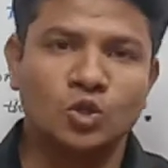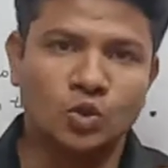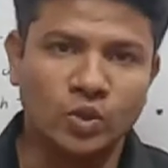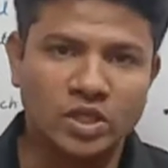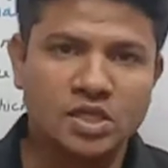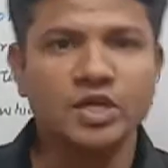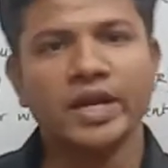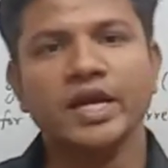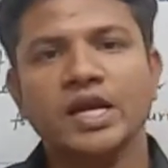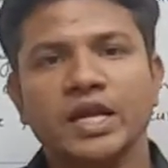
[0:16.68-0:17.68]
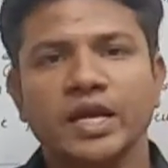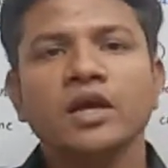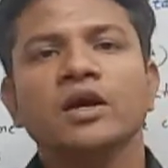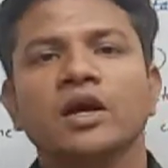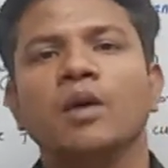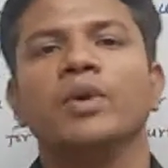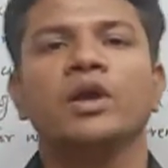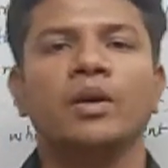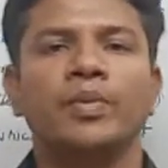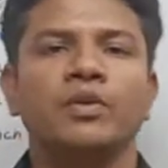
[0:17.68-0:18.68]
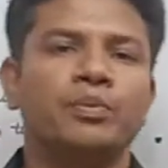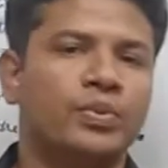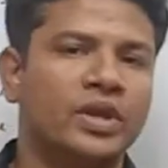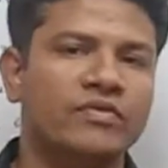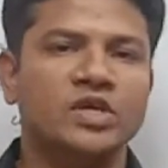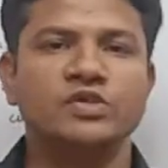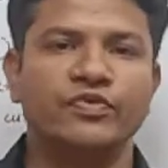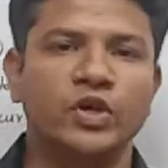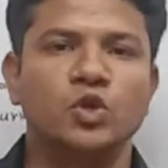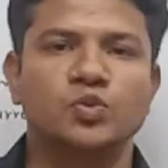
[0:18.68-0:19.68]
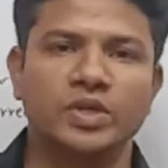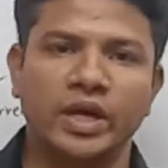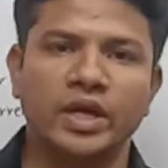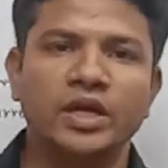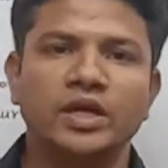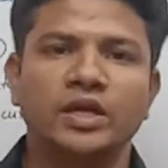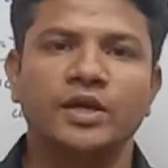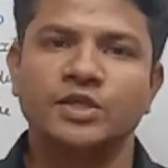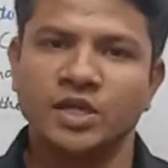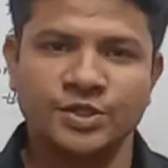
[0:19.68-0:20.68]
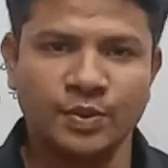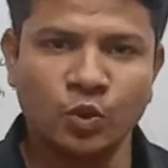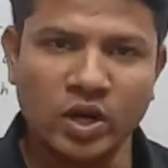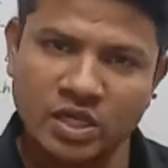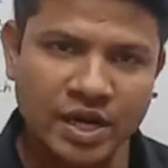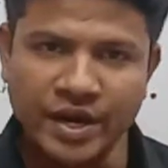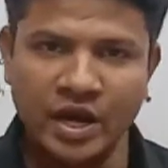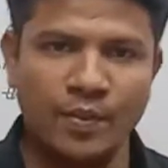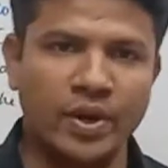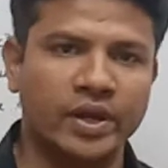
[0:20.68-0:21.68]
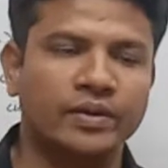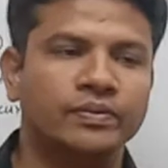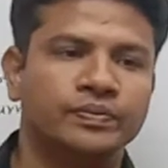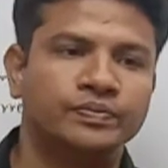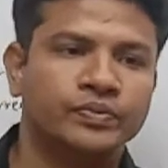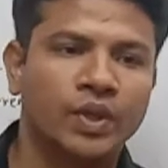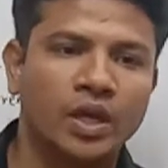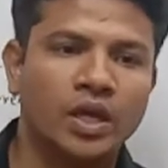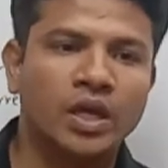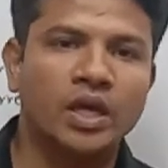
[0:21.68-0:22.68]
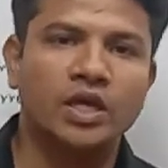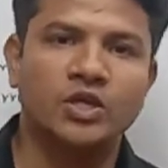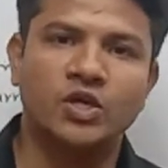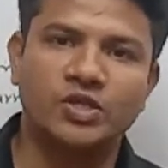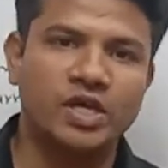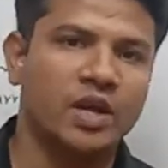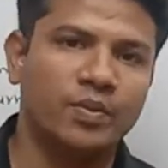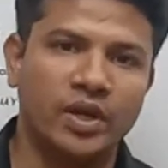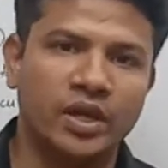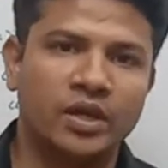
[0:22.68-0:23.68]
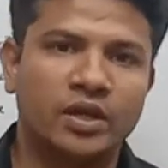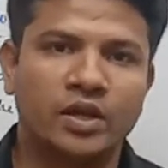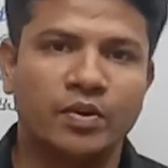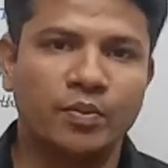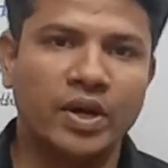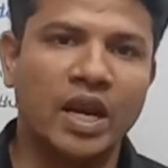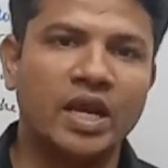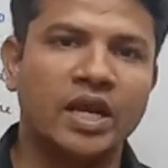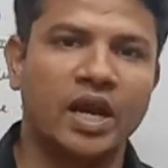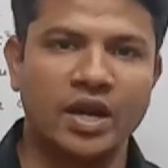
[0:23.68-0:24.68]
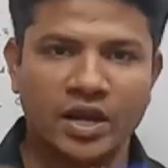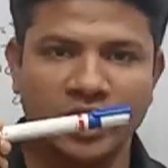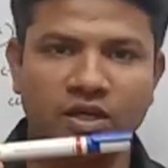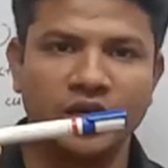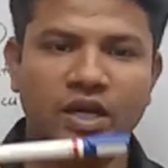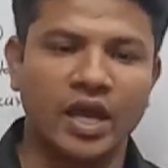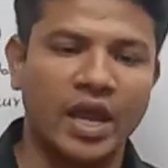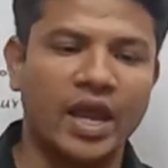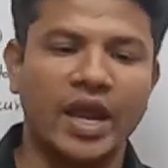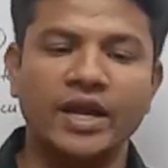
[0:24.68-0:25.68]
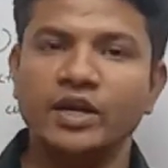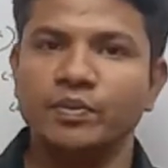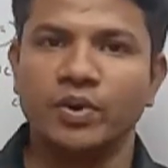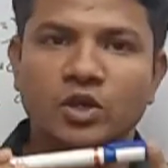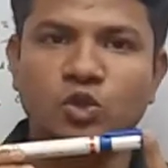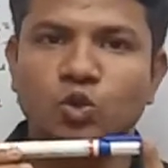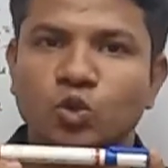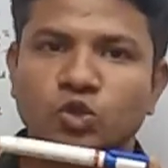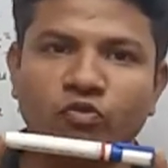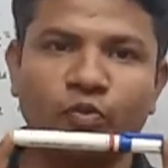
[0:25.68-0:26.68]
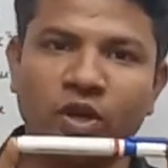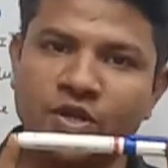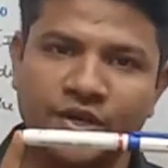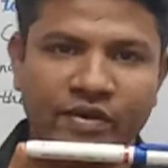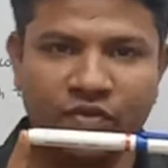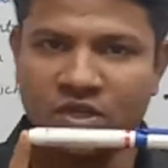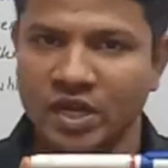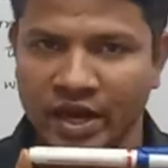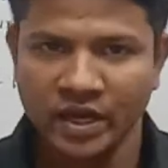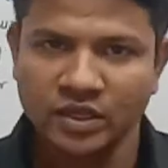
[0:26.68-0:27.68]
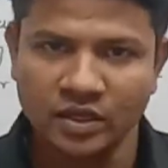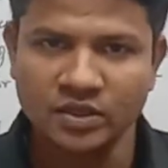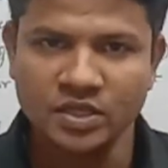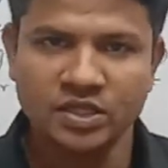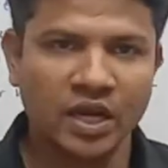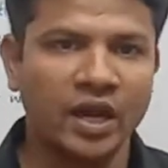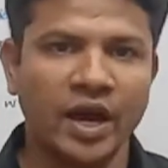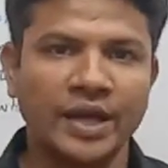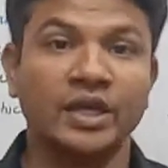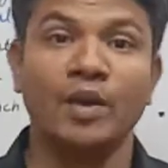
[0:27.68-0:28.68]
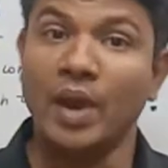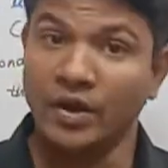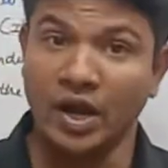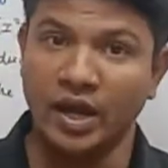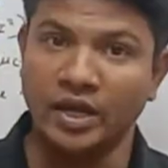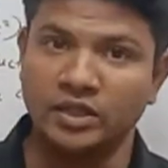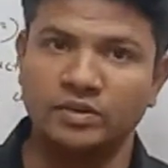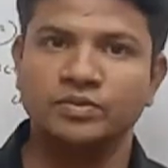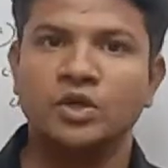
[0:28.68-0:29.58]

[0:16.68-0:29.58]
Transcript: तो इसे जानने के लिए हमें अपने प्रीवियस वीडियोस में जाके इस कंसेप्ट को अंडरस्टैंड करना पड़ेगा जैसे ही हमने मेटालिक कंडक्टर के एंड पर सोर्स ऑफ पोटेंशियल डिफरेंस लगाया था सेल लगाया था या बैटरी लगाया था